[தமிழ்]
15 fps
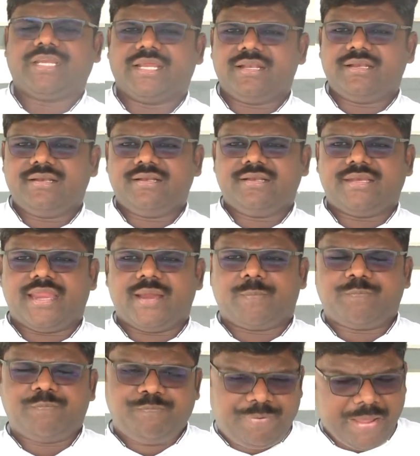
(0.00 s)
என்
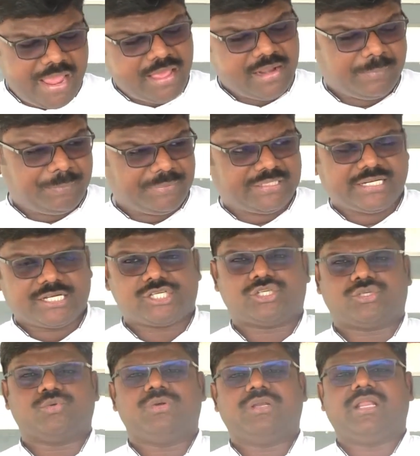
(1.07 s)
எப்பேற்பட்ட
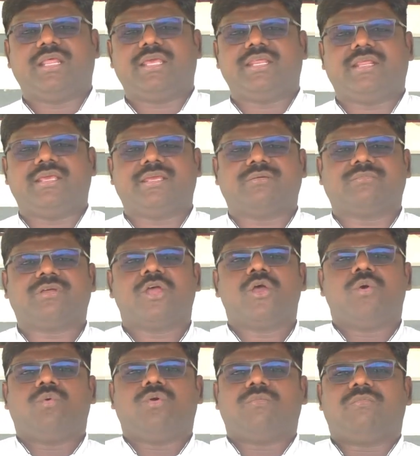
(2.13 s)
சூழ்நிலையிலையும்
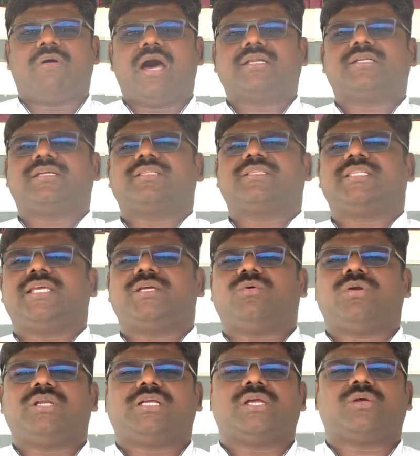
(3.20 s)
ஒரு மாற்றத்தை
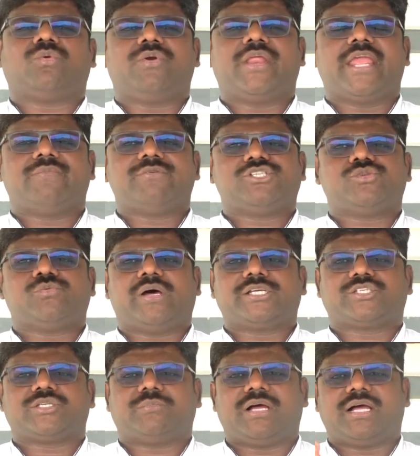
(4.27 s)
கொடுக்கக்கூடிய
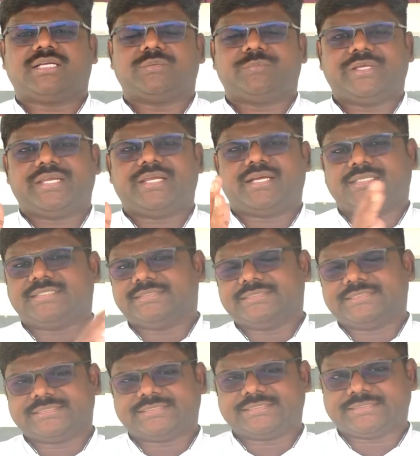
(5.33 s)
விசுவாசமாகவே அது
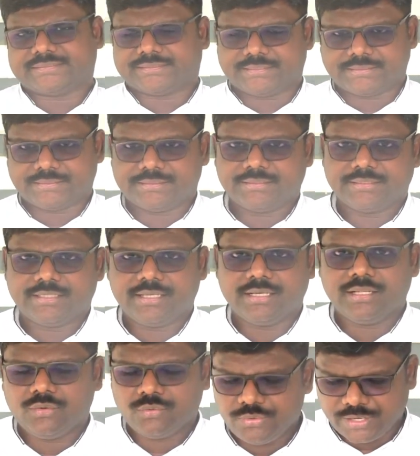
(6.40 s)
இருக்கிறது
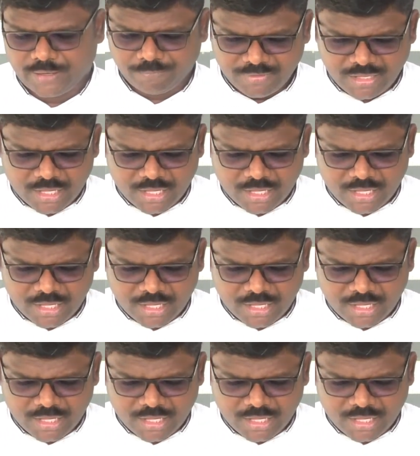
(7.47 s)
அலலூயா